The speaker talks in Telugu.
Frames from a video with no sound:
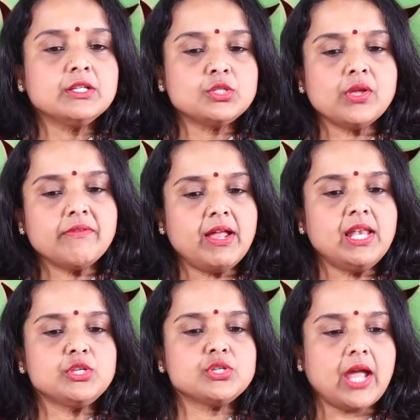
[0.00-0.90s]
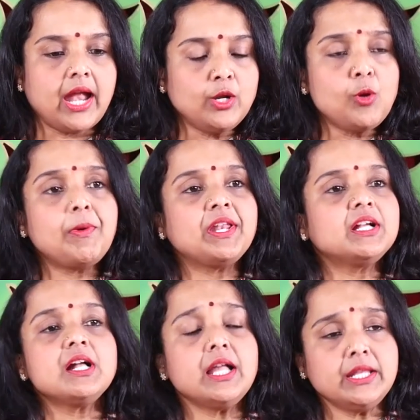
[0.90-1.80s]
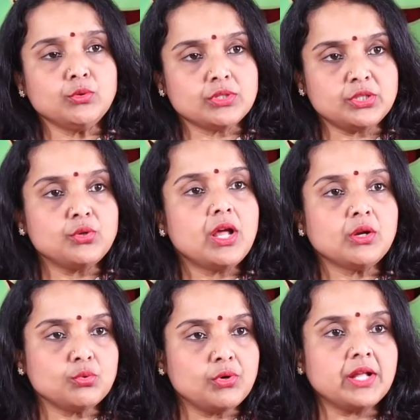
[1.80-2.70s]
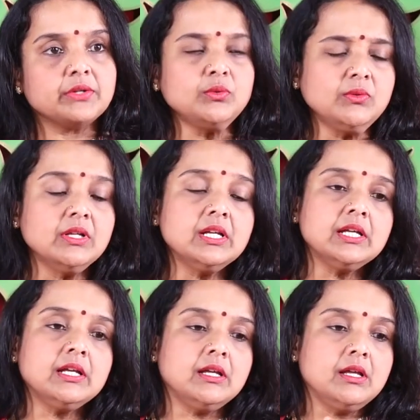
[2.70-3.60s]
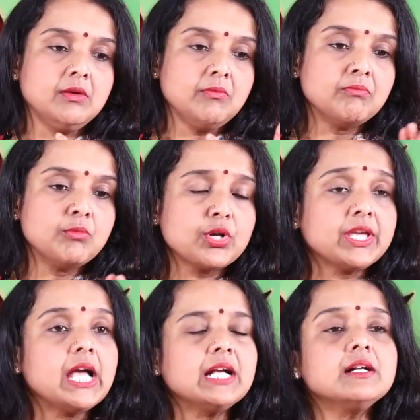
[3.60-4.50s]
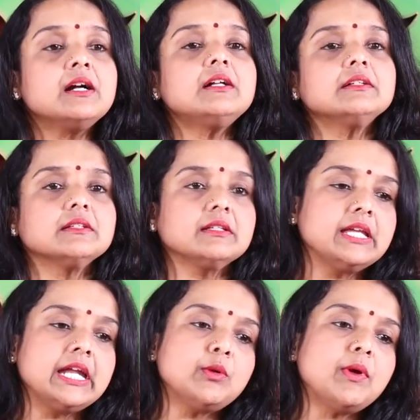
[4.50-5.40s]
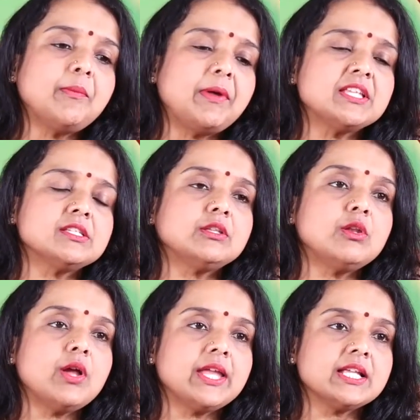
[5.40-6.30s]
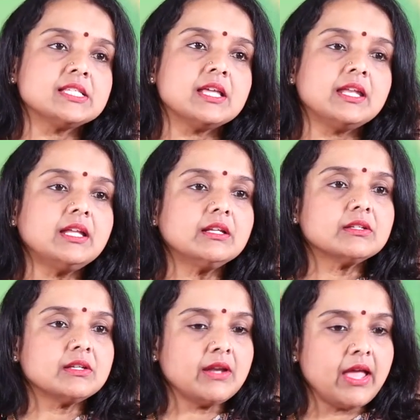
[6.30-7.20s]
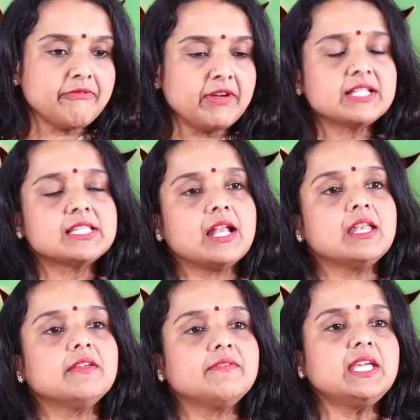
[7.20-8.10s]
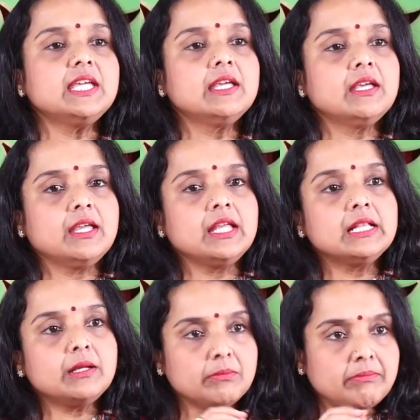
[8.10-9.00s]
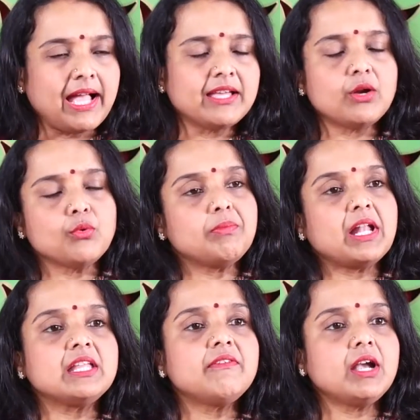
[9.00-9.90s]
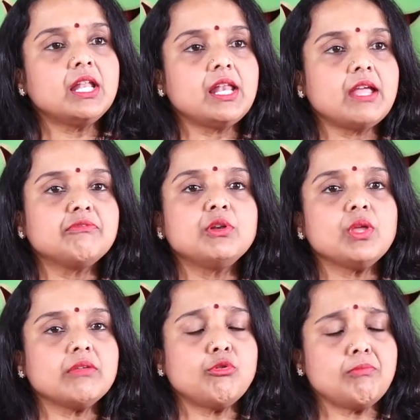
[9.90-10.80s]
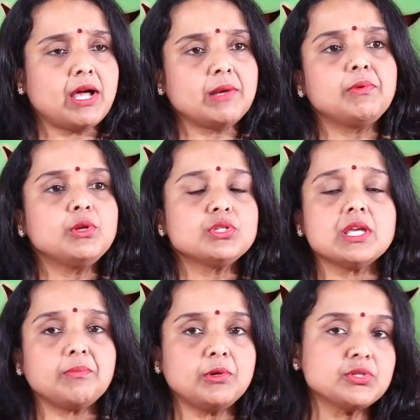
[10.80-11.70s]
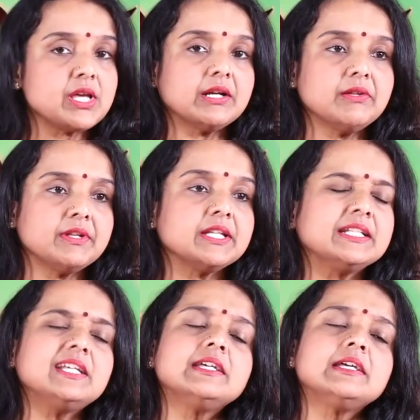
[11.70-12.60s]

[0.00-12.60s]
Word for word: సో ఇవాళ షాడో పరంగా ఆయన వస్తున్నా కూడాను ముఖ్యంగా ఎటువంటి పరిస్థితుల్లో అయినా సరే ఎఫెక్ట్స్ అనేవి ఇన్ ద బ్యాక్గ్రౌండ్ ప్రతి వాళ్ళ లైఫ్లో ఏవో మార్పులు చేర్పులు జరగడం అనేది